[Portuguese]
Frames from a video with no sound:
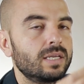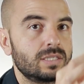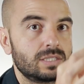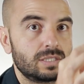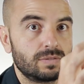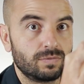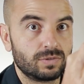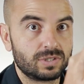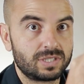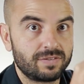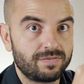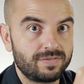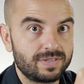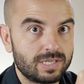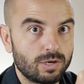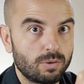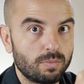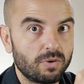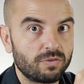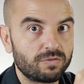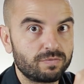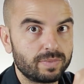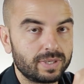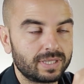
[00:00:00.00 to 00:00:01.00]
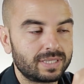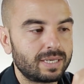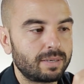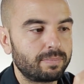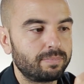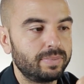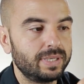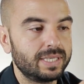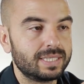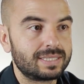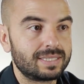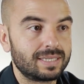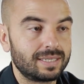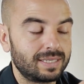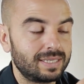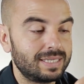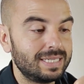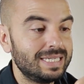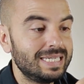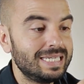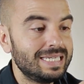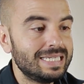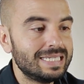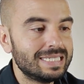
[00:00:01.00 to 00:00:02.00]
Se você fizer o movimento da pinça
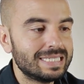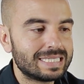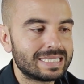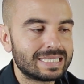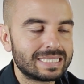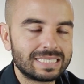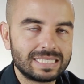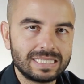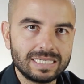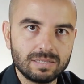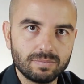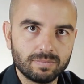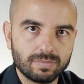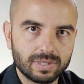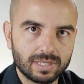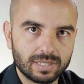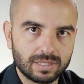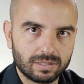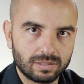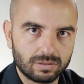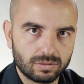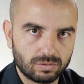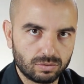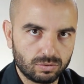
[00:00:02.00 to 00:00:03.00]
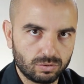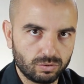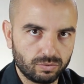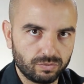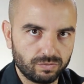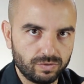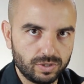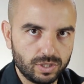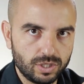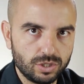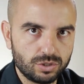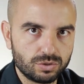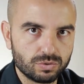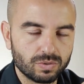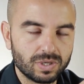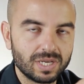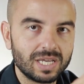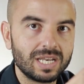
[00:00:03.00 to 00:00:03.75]
em cima do vídeo,